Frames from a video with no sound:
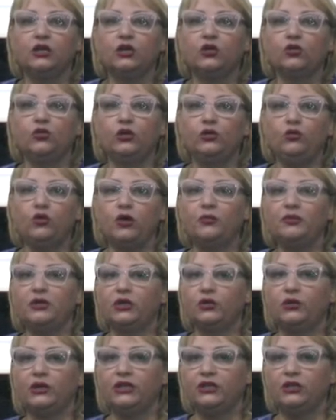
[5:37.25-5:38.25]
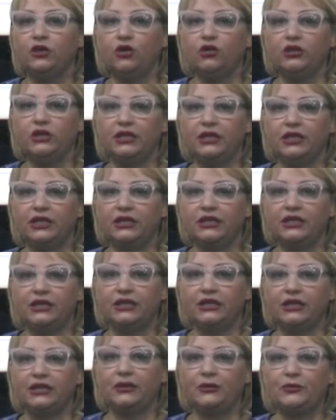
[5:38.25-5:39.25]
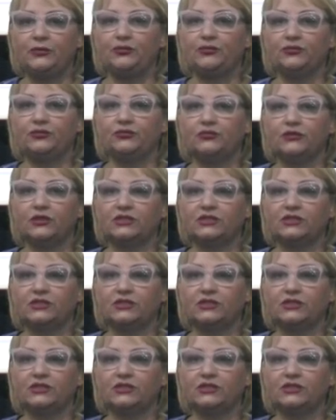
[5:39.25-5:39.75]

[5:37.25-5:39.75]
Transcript: Quegli uomini e quelle donne che mh,